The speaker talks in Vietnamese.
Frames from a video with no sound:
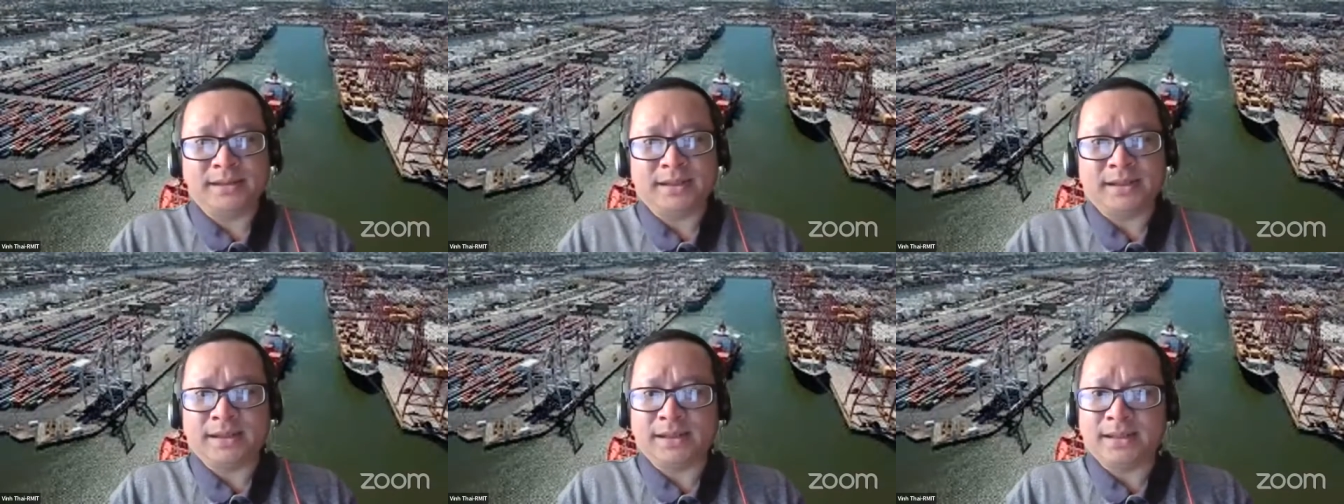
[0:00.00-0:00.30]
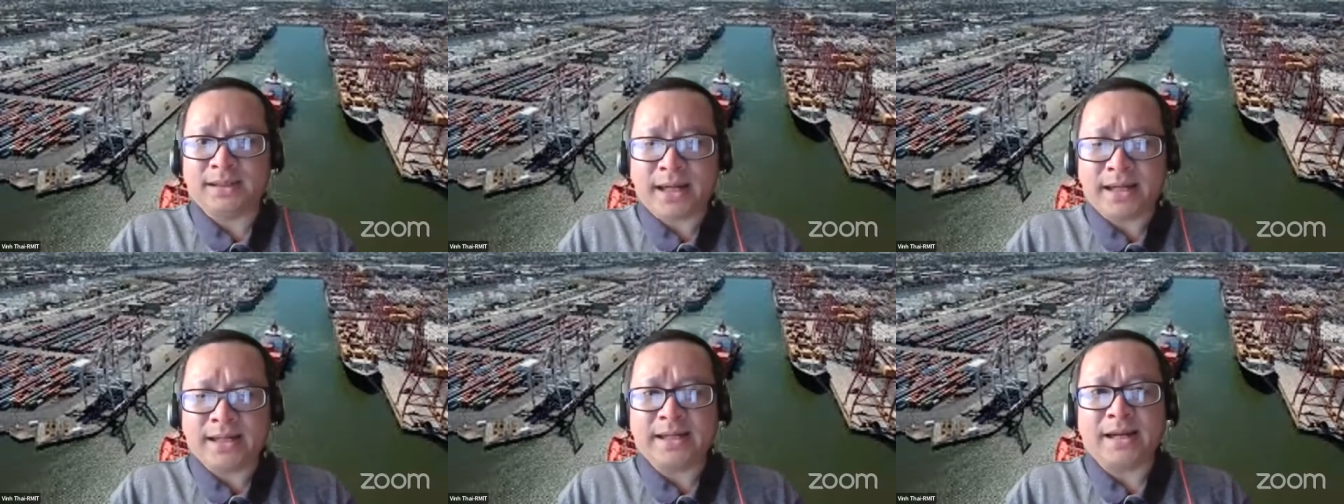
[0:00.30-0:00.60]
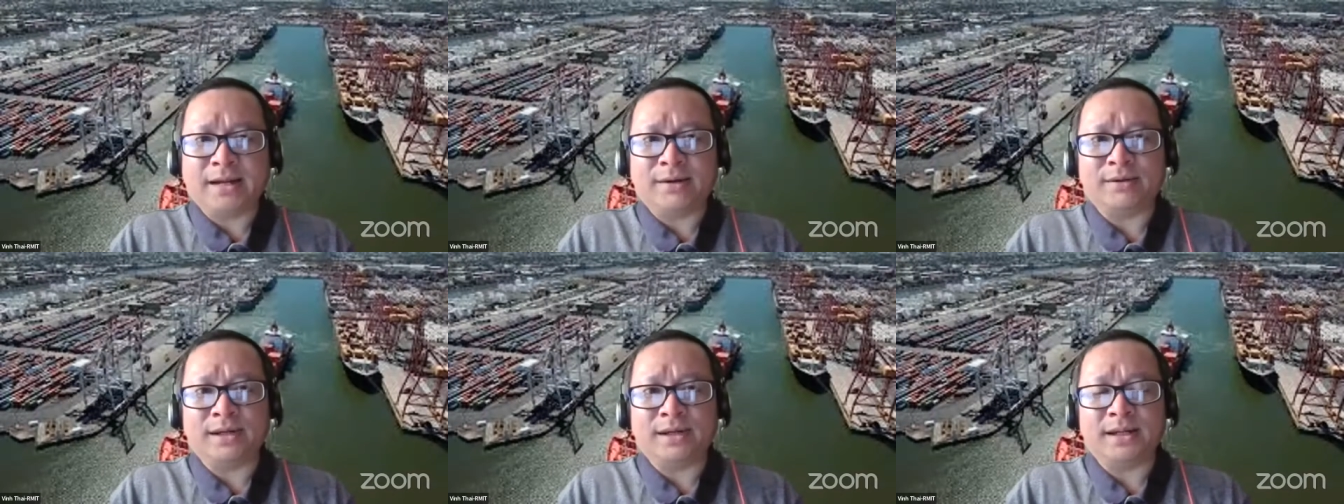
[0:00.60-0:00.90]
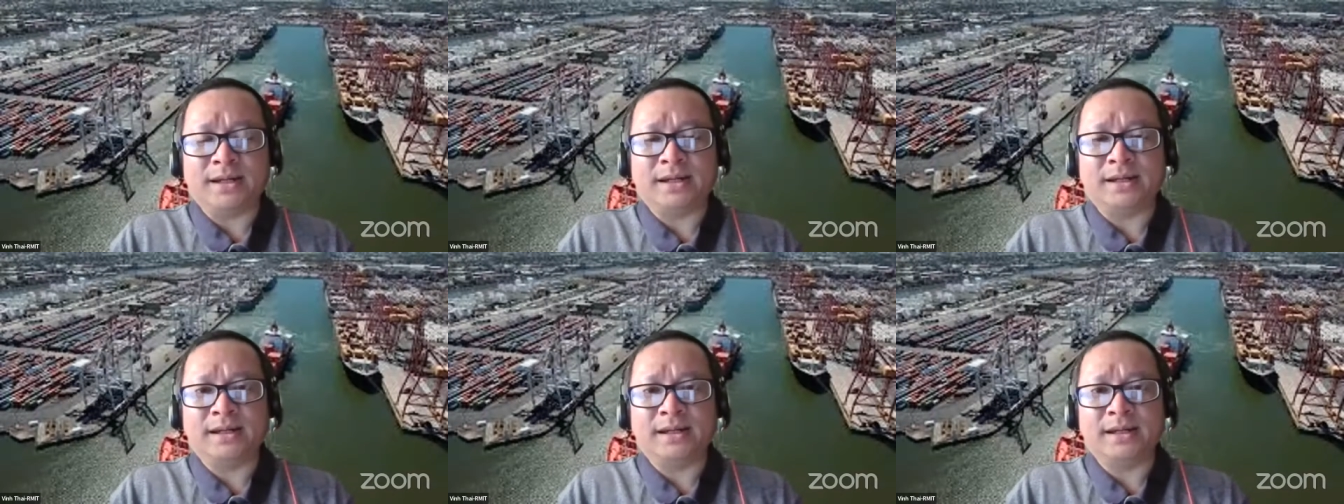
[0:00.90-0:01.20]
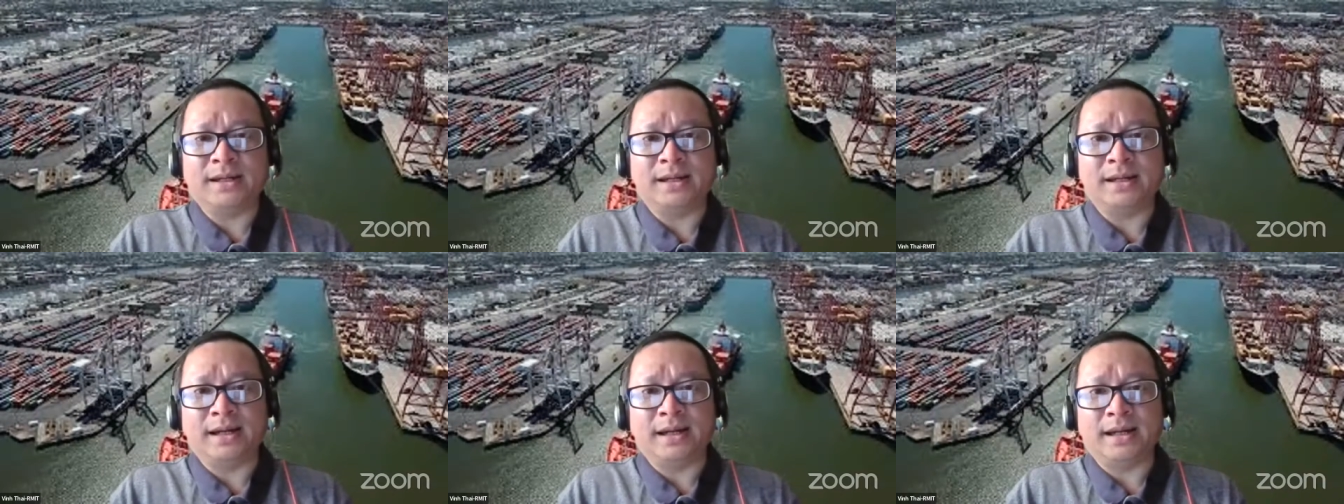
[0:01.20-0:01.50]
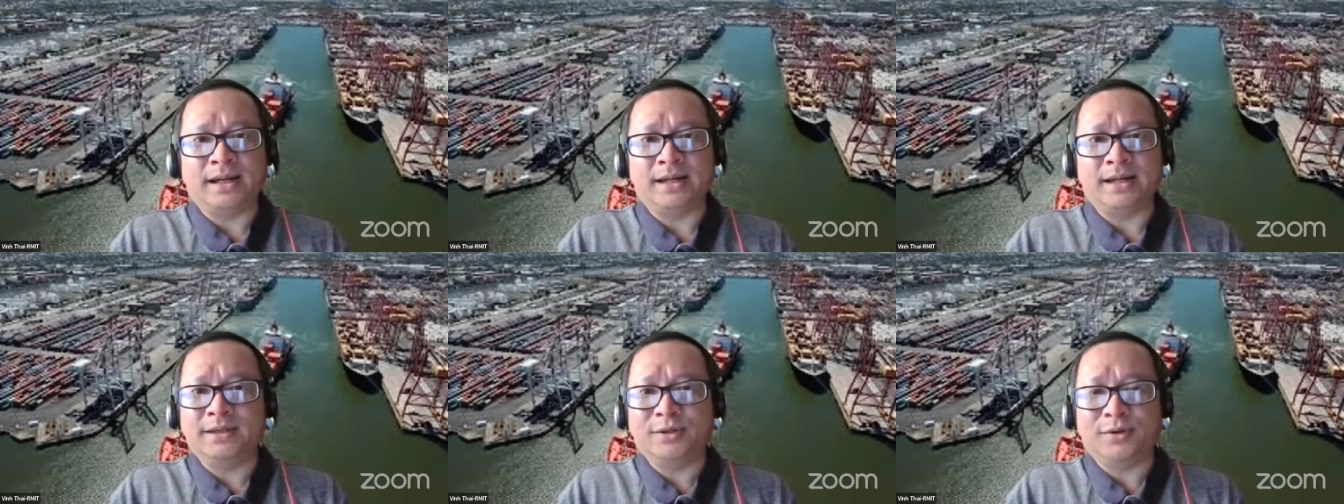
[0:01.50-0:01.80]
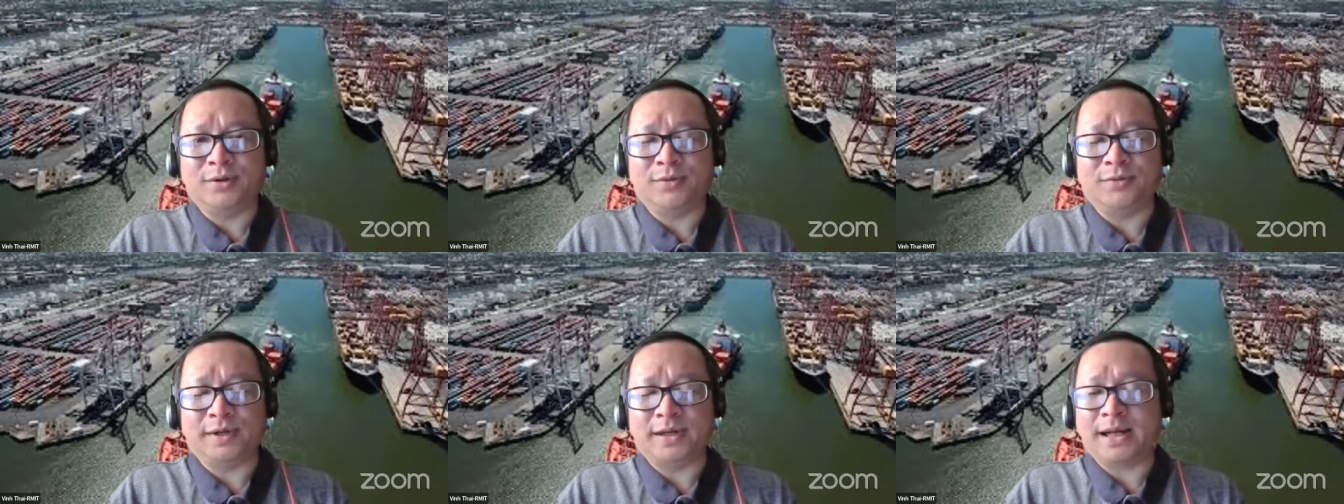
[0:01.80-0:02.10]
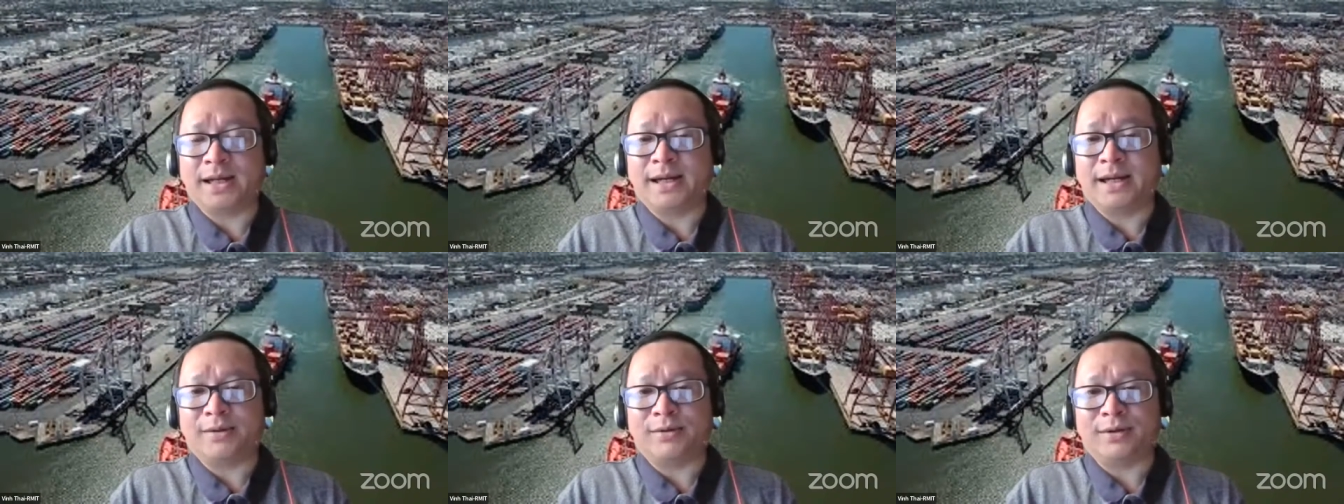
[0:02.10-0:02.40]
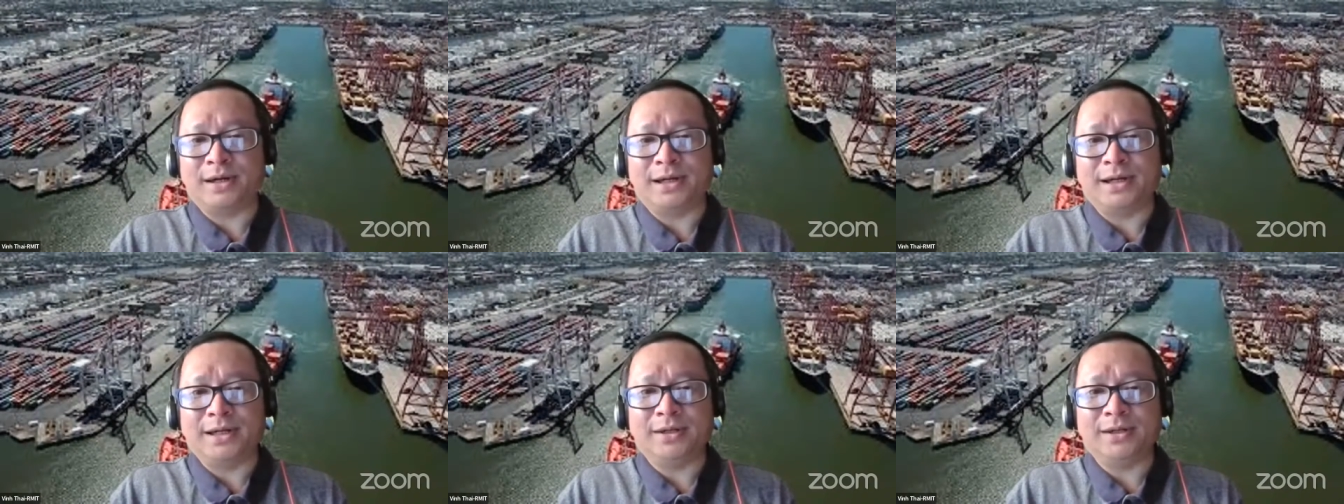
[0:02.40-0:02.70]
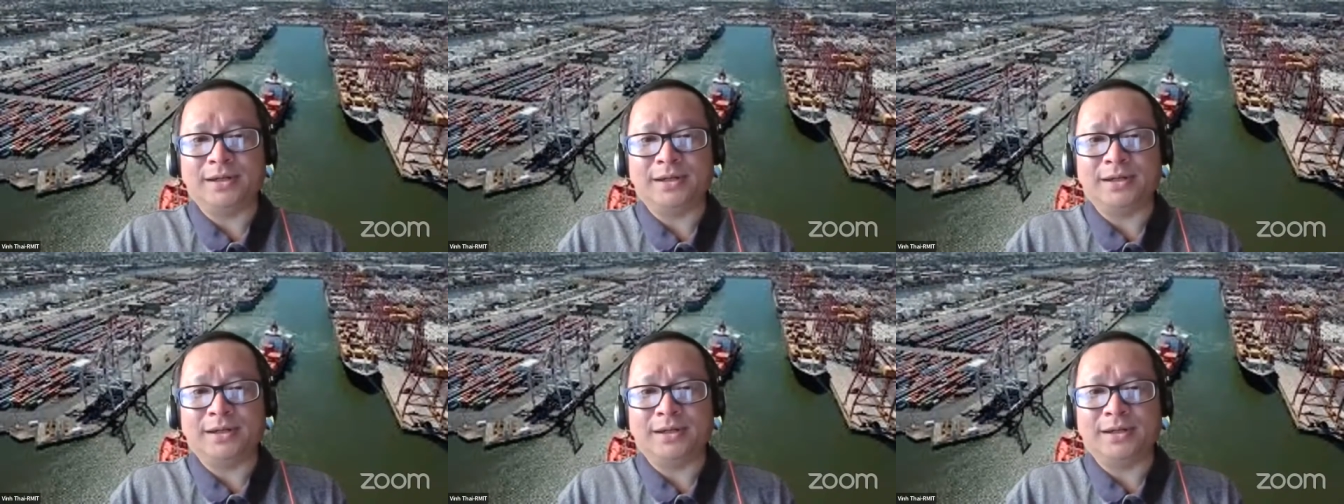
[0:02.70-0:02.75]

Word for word: cái cái nào là là ứng dụng và cái nào là lý